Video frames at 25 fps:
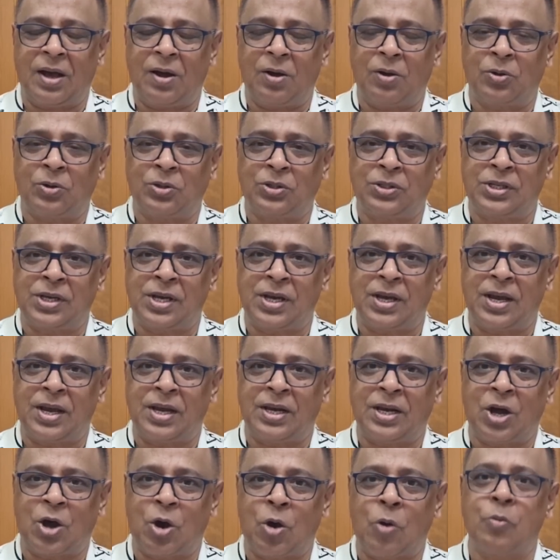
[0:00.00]
হচ্ছে
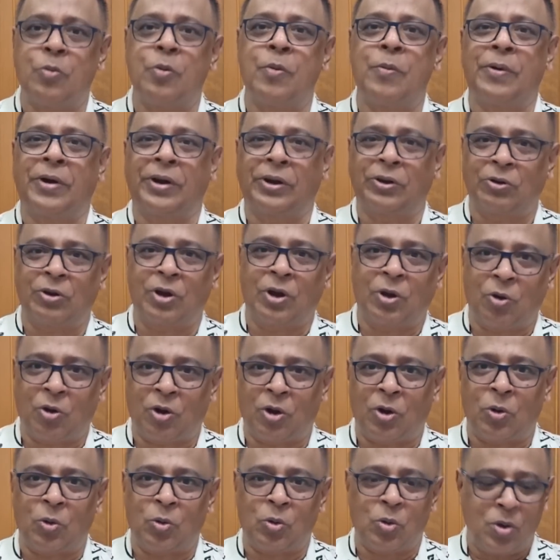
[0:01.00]
এটা অবমাননা
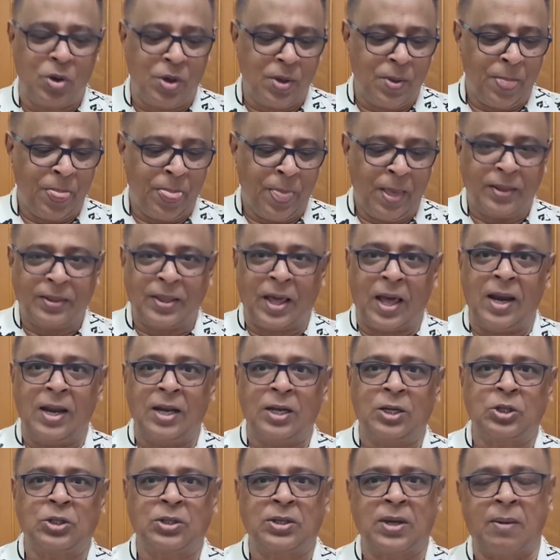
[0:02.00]
করা হলো তাহলে
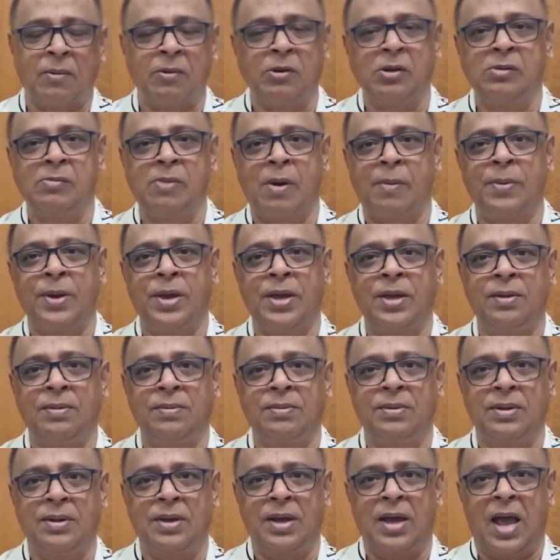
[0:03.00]
স্বাভাবিকভাবেই
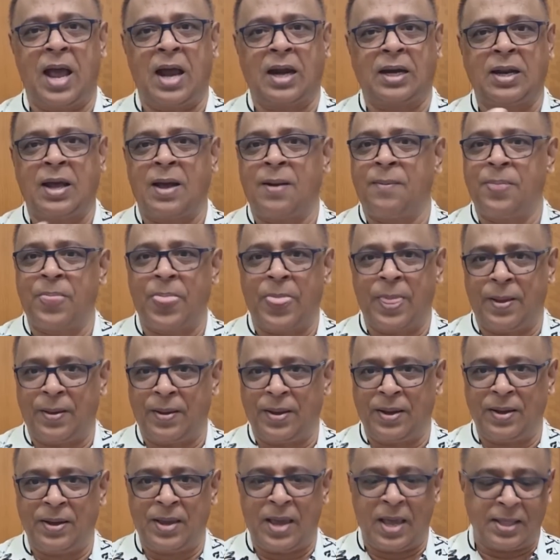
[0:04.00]
একটা
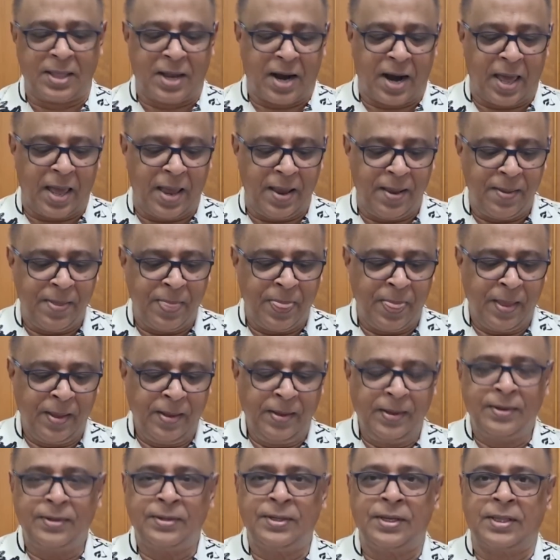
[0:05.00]
ইয়ে দাঁড়ায়
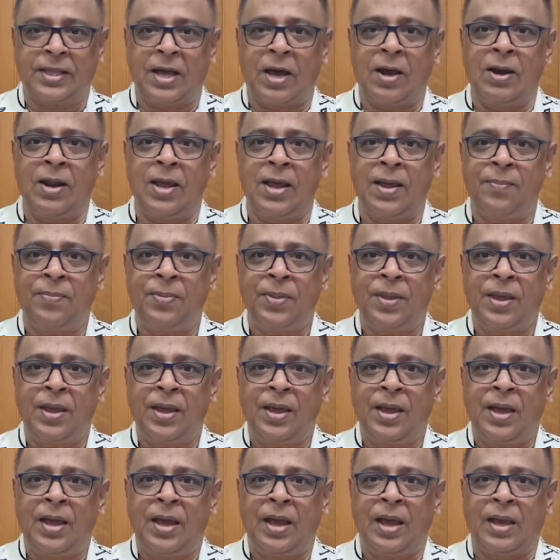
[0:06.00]
যে তাহলে
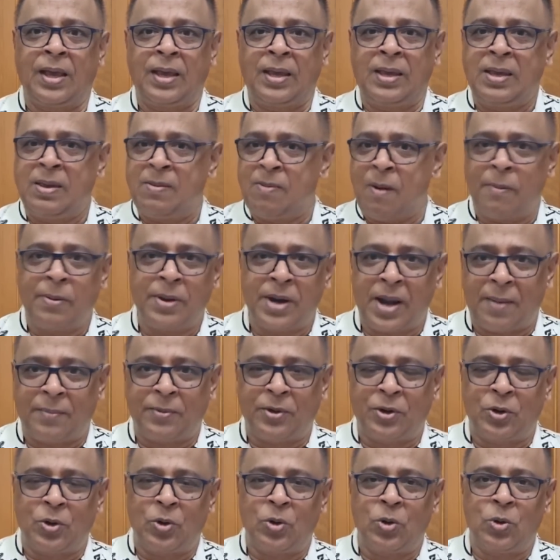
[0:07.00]
কিভাবে
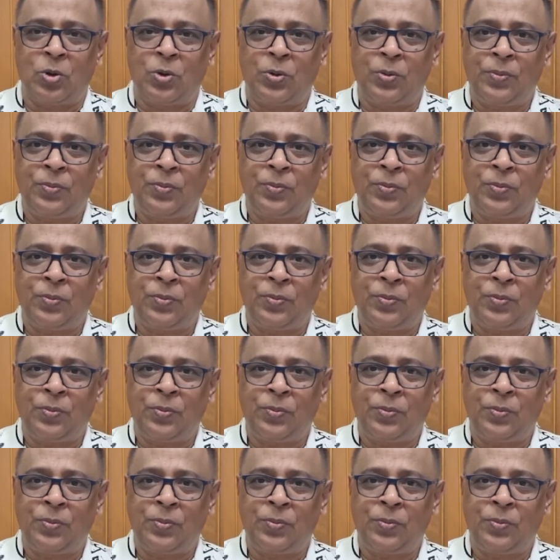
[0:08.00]
নামানো হলো